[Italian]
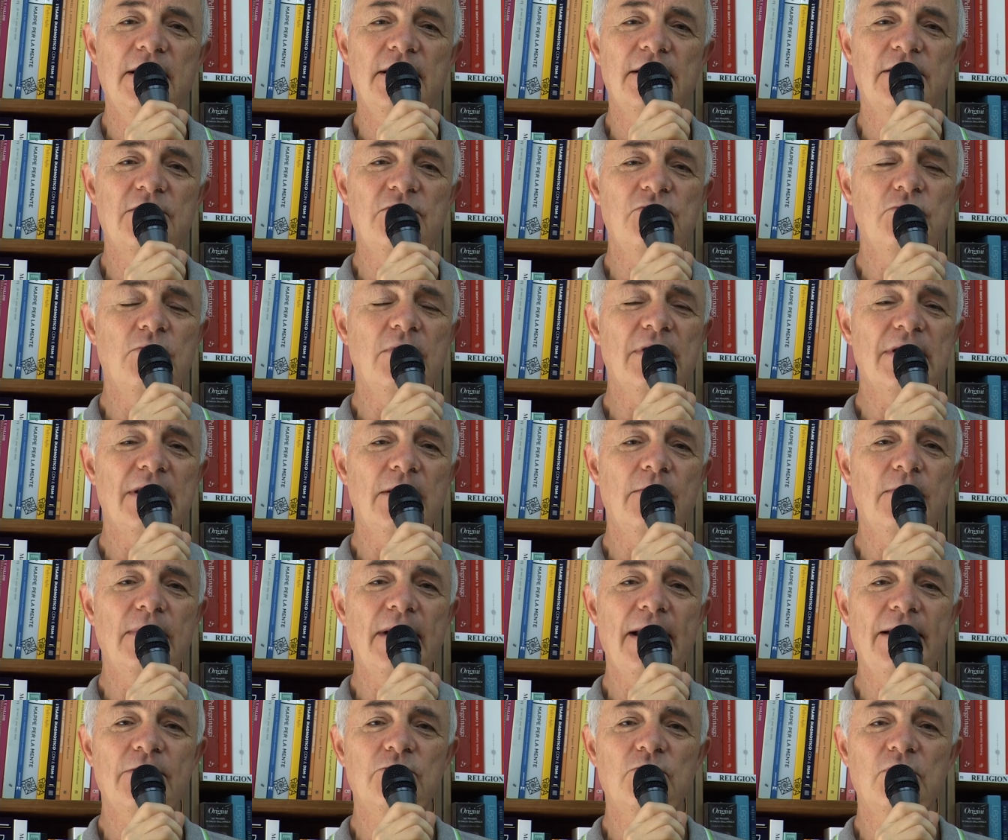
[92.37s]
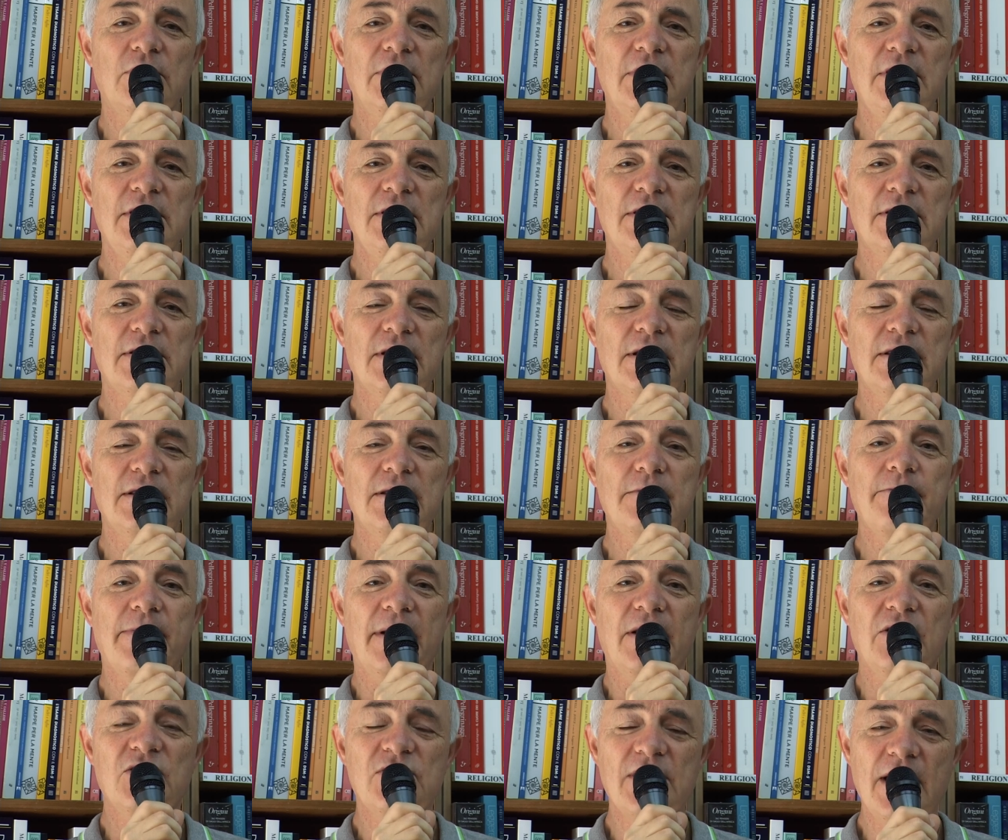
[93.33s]
Gesù che da un lato dice di
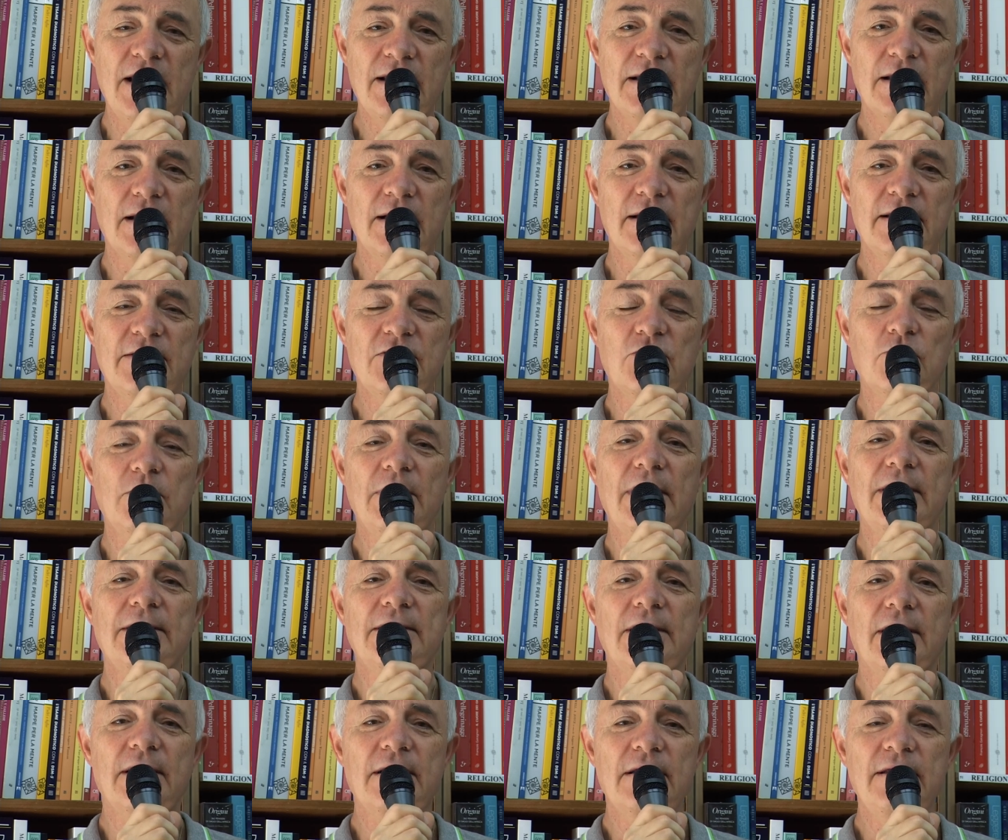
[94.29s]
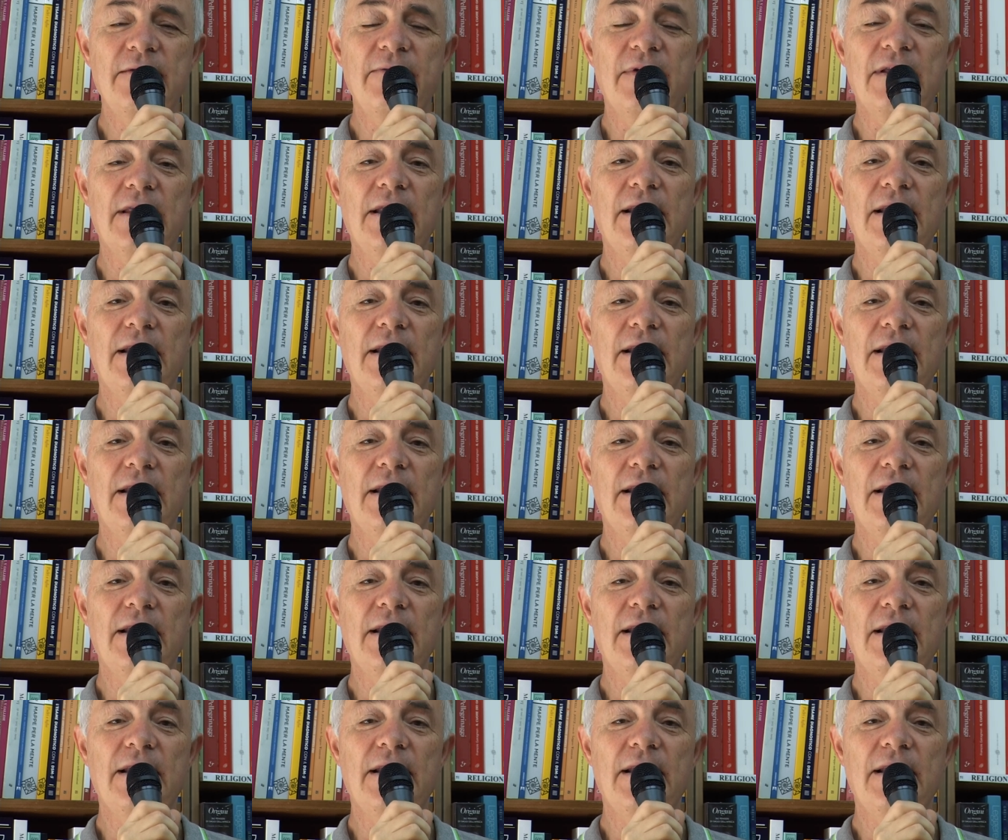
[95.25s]
precederli sull'altra riva,